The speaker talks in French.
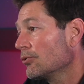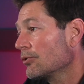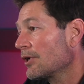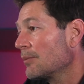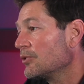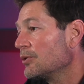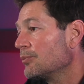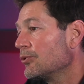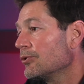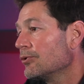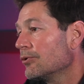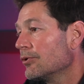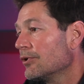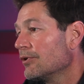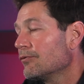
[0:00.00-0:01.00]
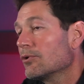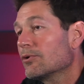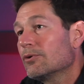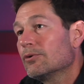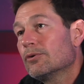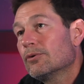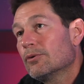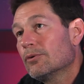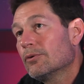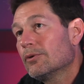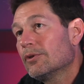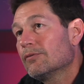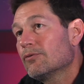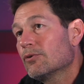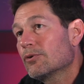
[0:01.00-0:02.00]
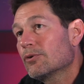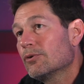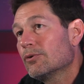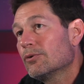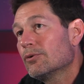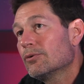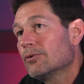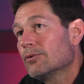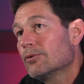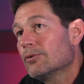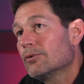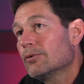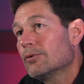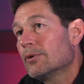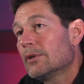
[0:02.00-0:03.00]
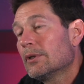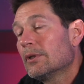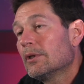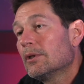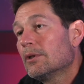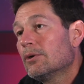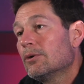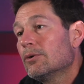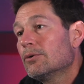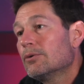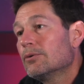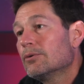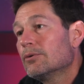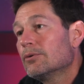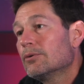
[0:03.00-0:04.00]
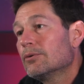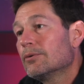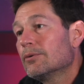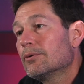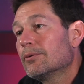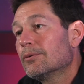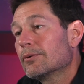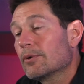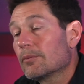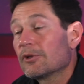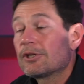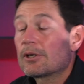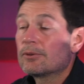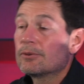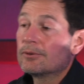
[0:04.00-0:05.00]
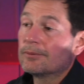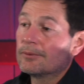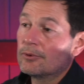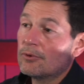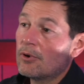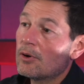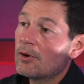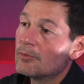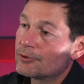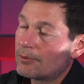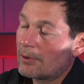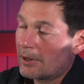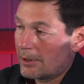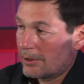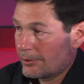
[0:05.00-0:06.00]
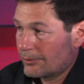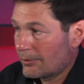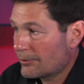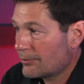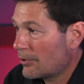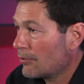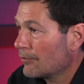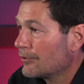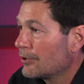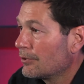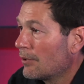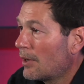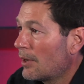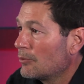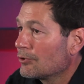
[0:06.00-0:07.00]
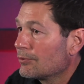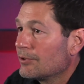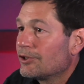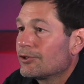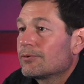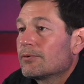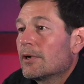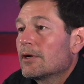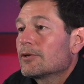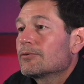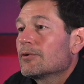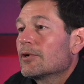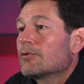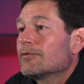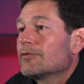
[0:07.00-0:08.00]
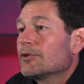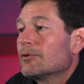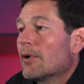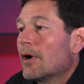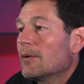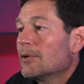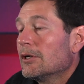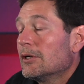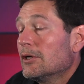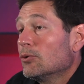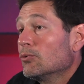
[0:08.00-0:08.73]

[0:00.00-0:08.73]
Donc il y a un petit peu de. Il faut que le. Il faut que le, comment dire, le, hub soit, soit, configurable, le switch soit, configurable.